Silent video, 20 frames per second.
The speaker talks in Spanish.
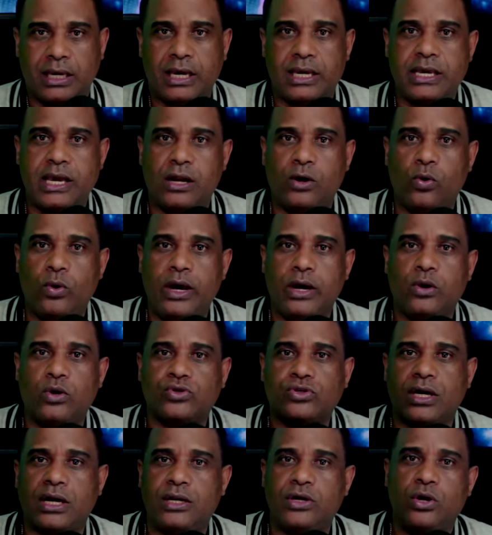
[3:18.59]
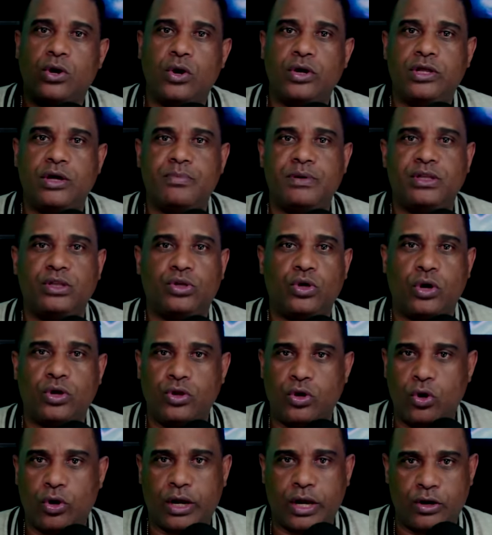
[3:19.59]
ella luego salió y desmintió
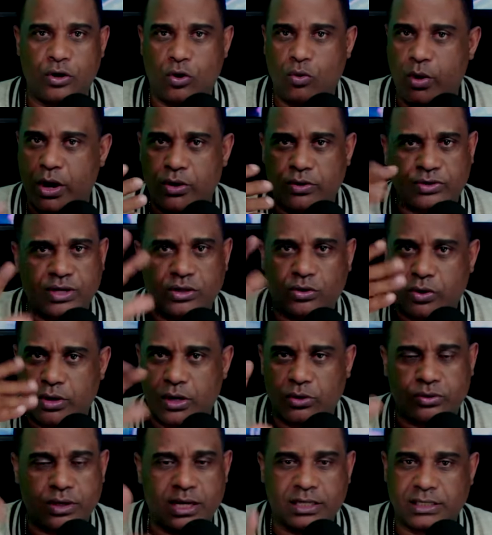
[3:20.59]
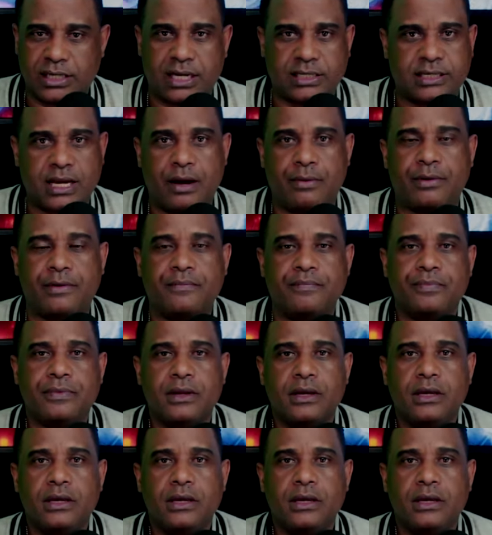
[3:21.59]
y dijo que no. Bueno, esa historia ustedes se la saben.